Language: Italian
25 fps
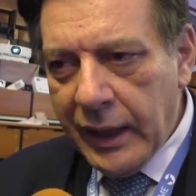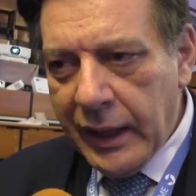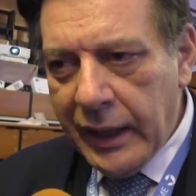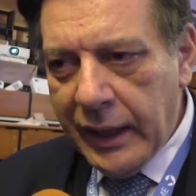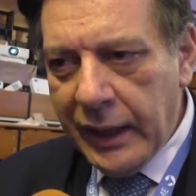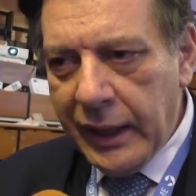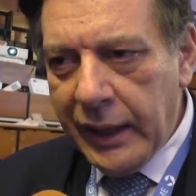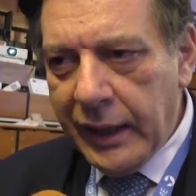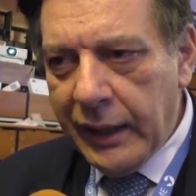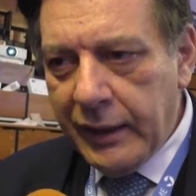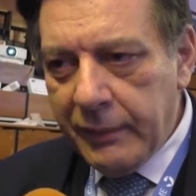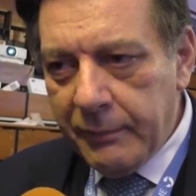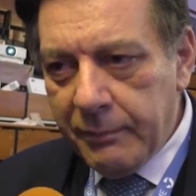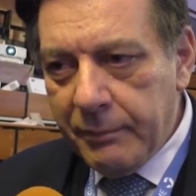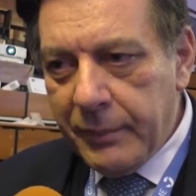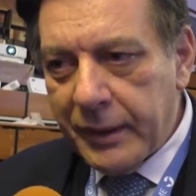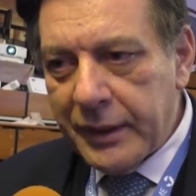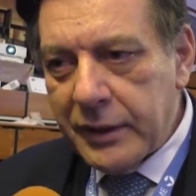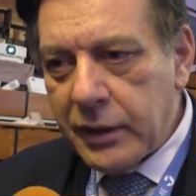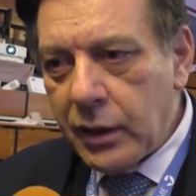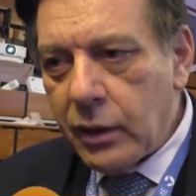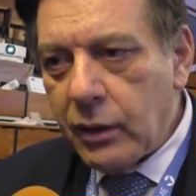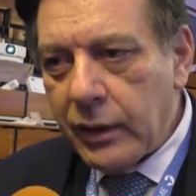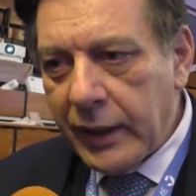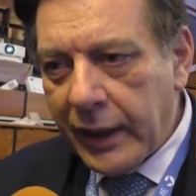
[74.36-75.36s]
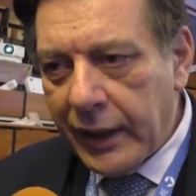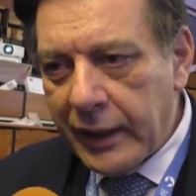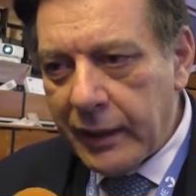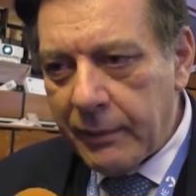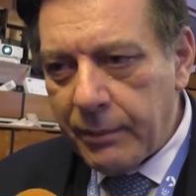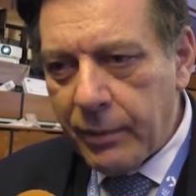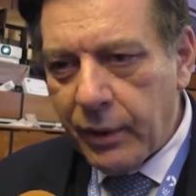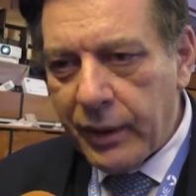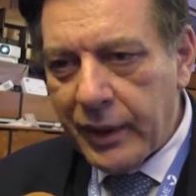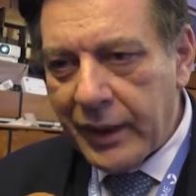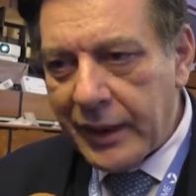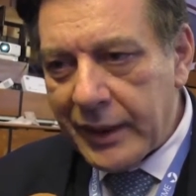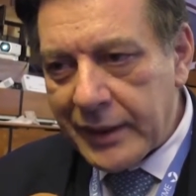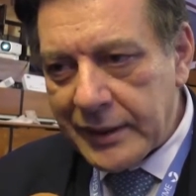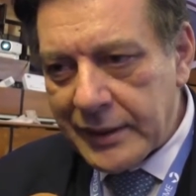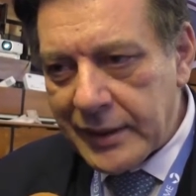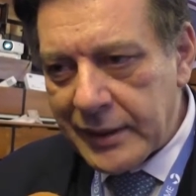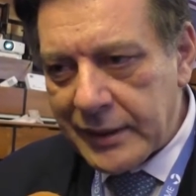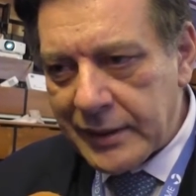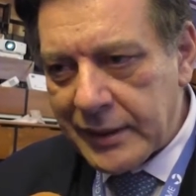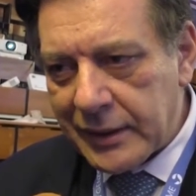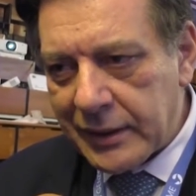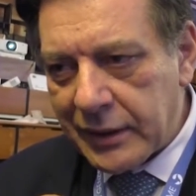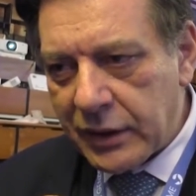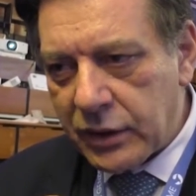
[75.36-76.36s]
e in particolare poi alla
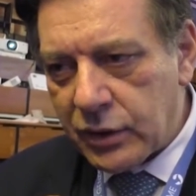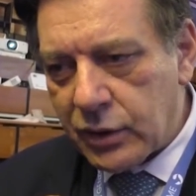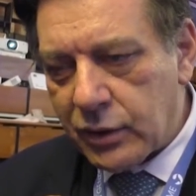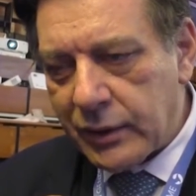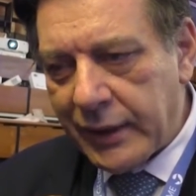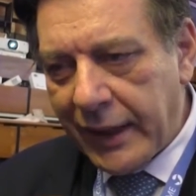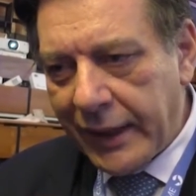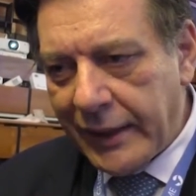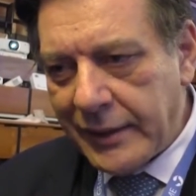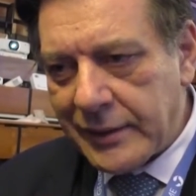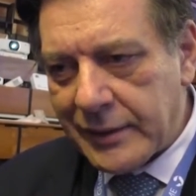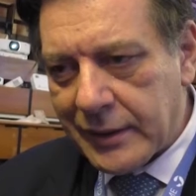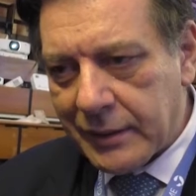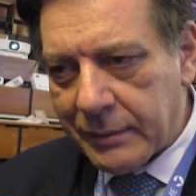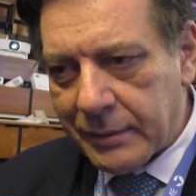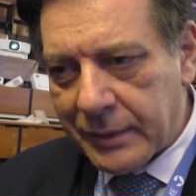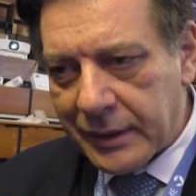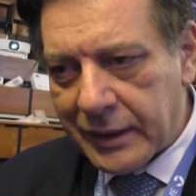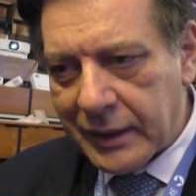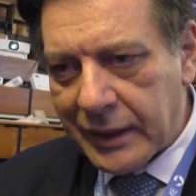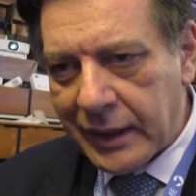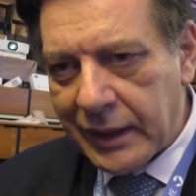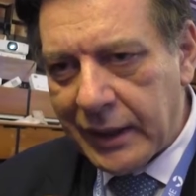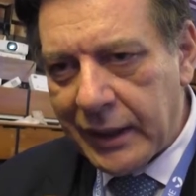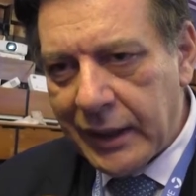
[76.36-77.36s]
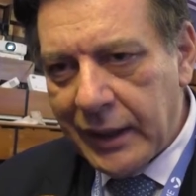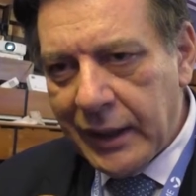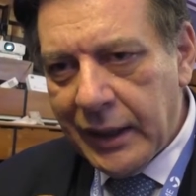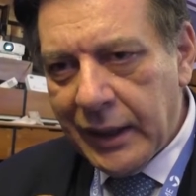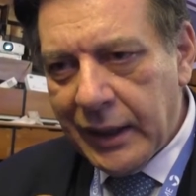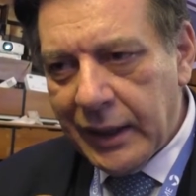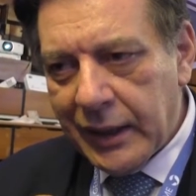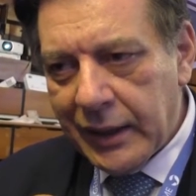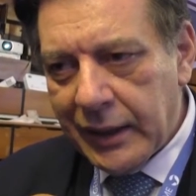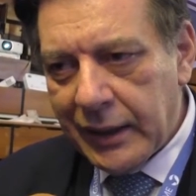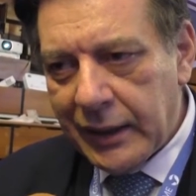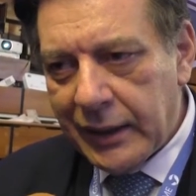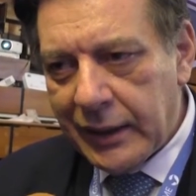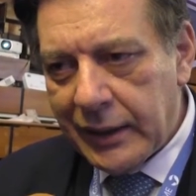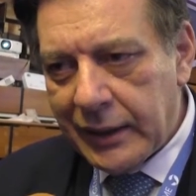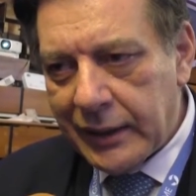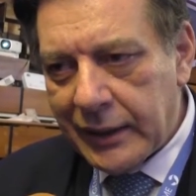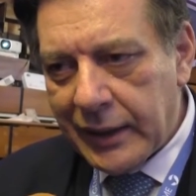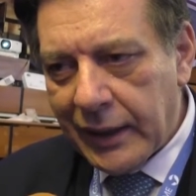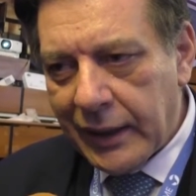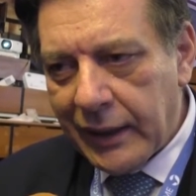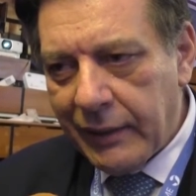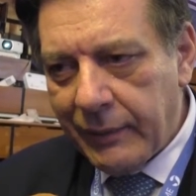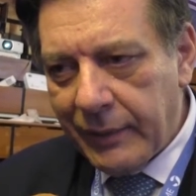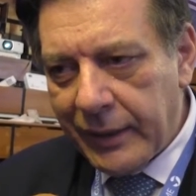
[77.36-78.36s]
stessa risonanza perché eh,
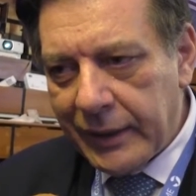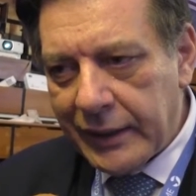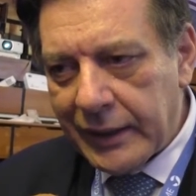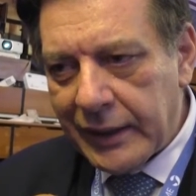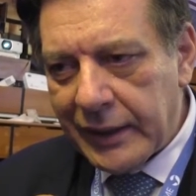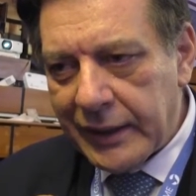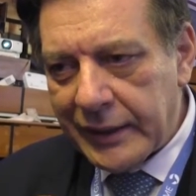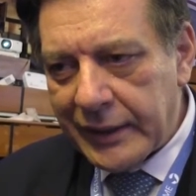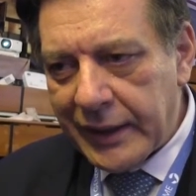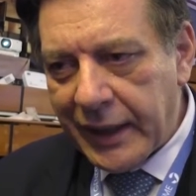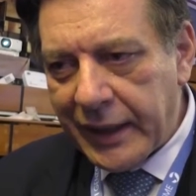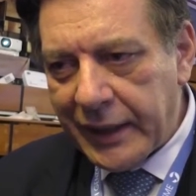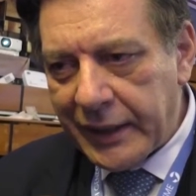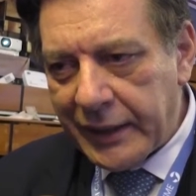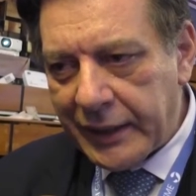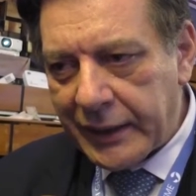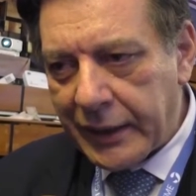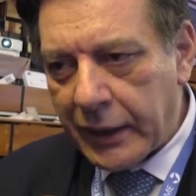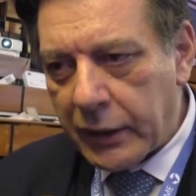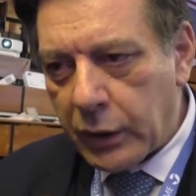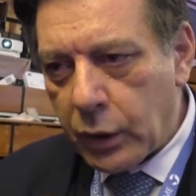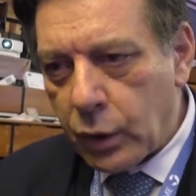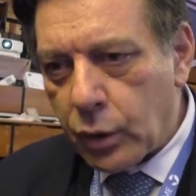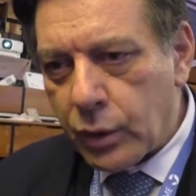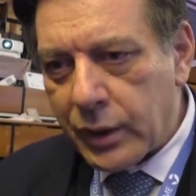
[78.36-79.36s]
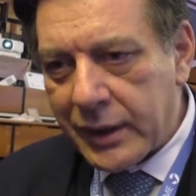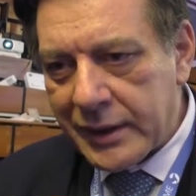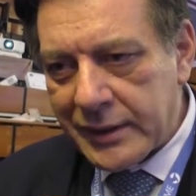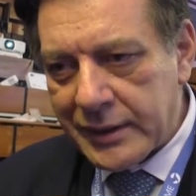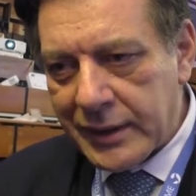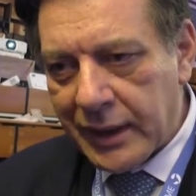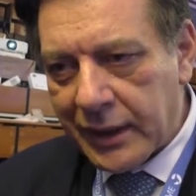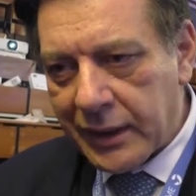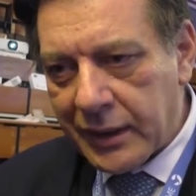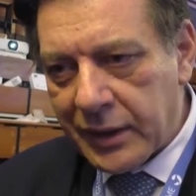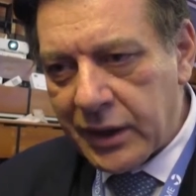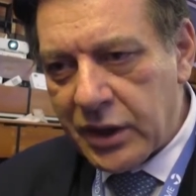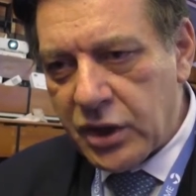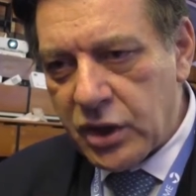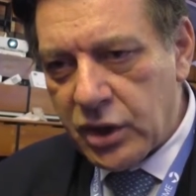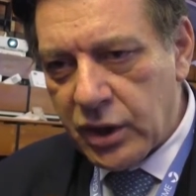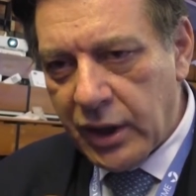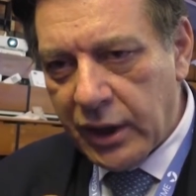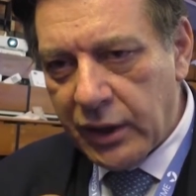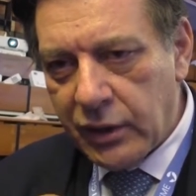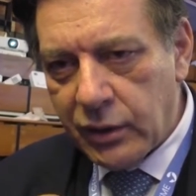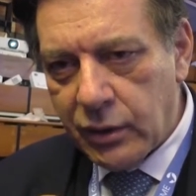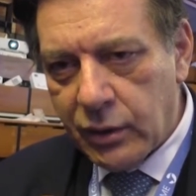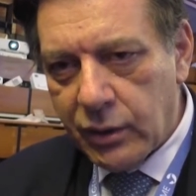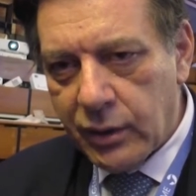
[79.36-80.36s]
chiaramente è la tecnica che ora sta
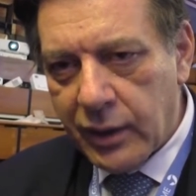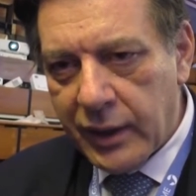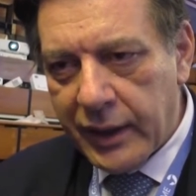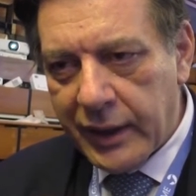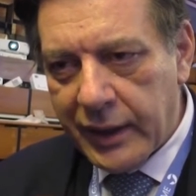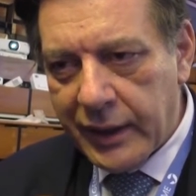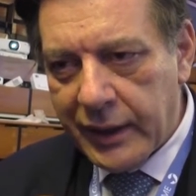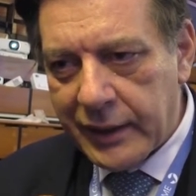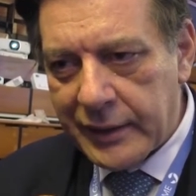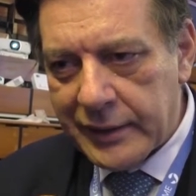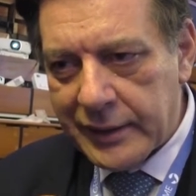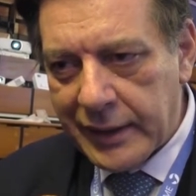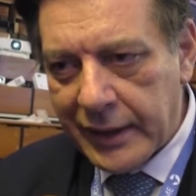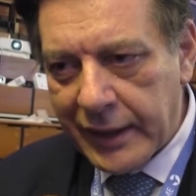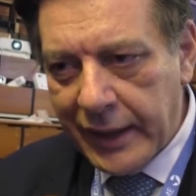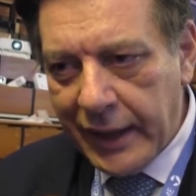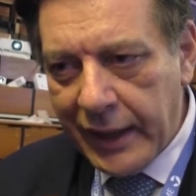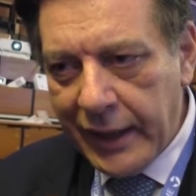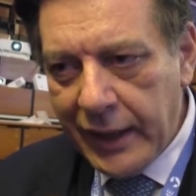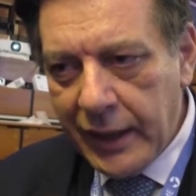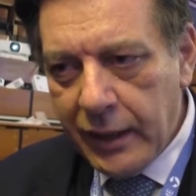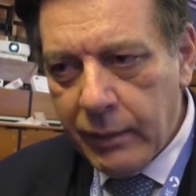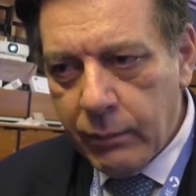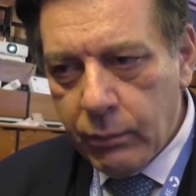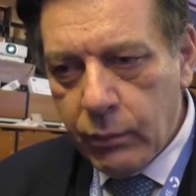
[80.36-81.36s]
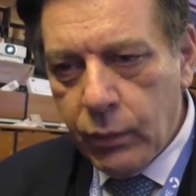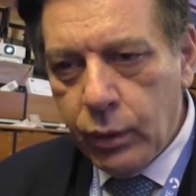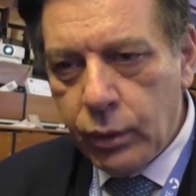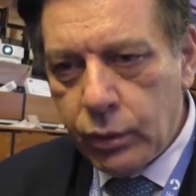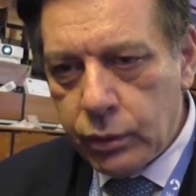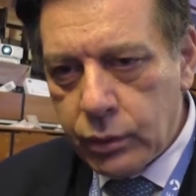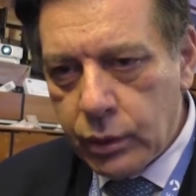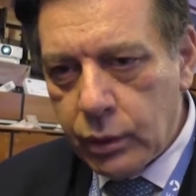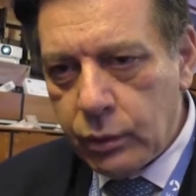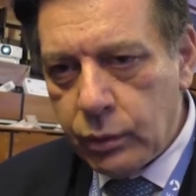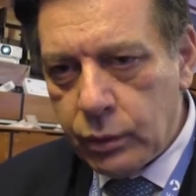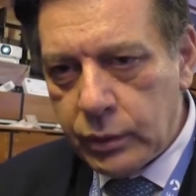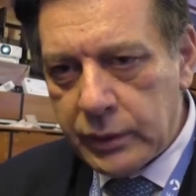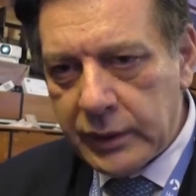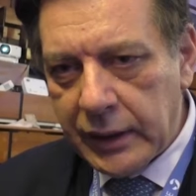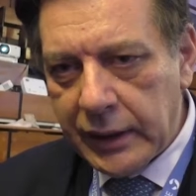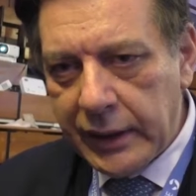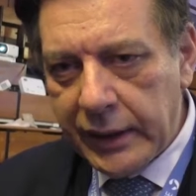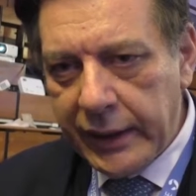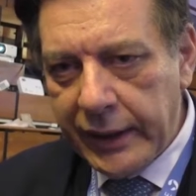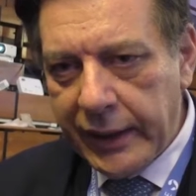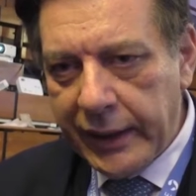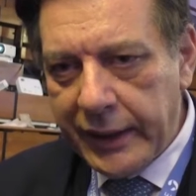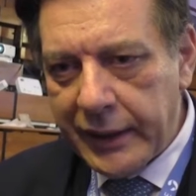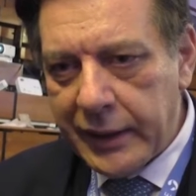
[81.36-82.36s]
crescendo e che sarà molto
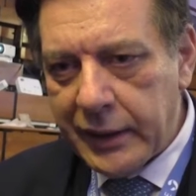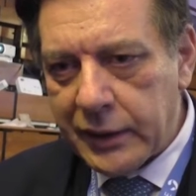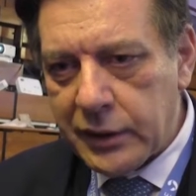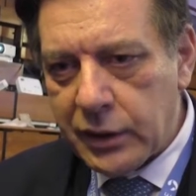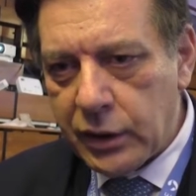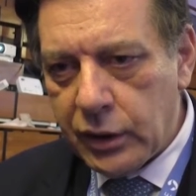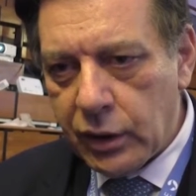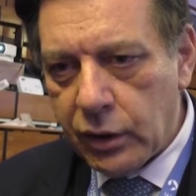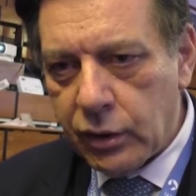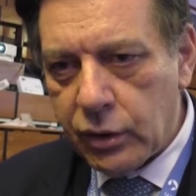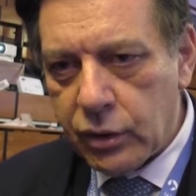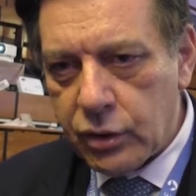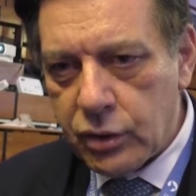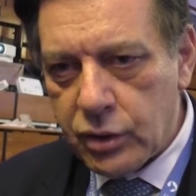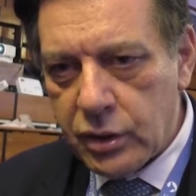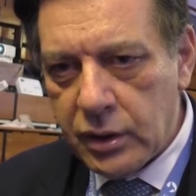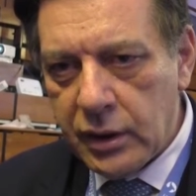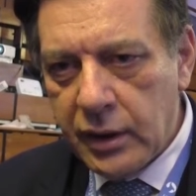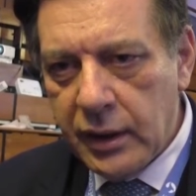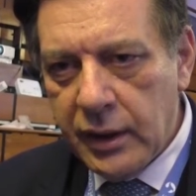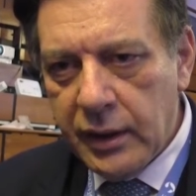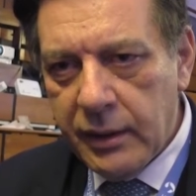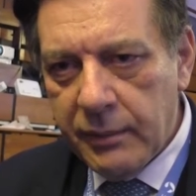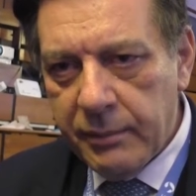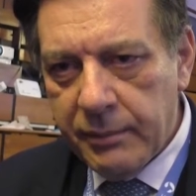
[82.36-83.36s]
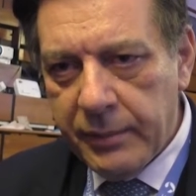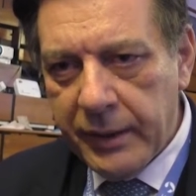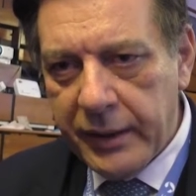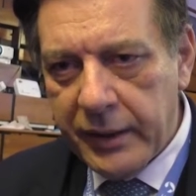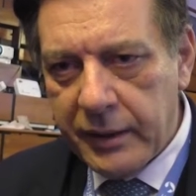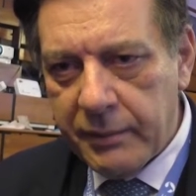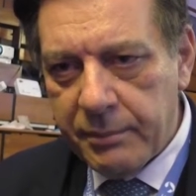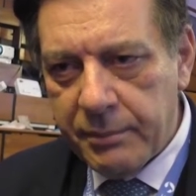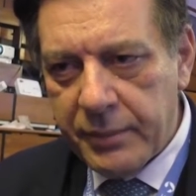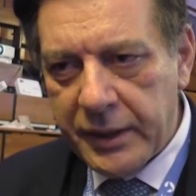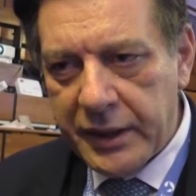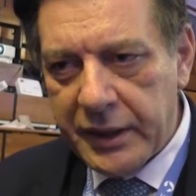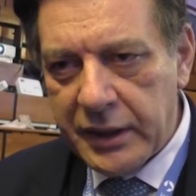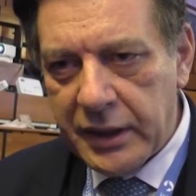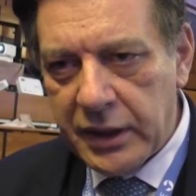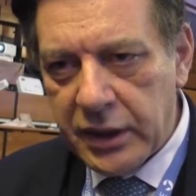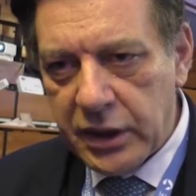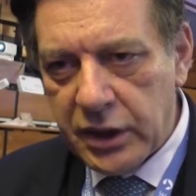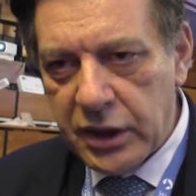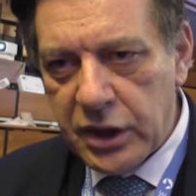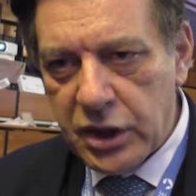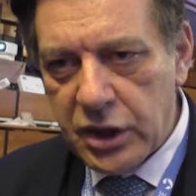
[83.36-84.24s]
utile ai cardiologi per prendere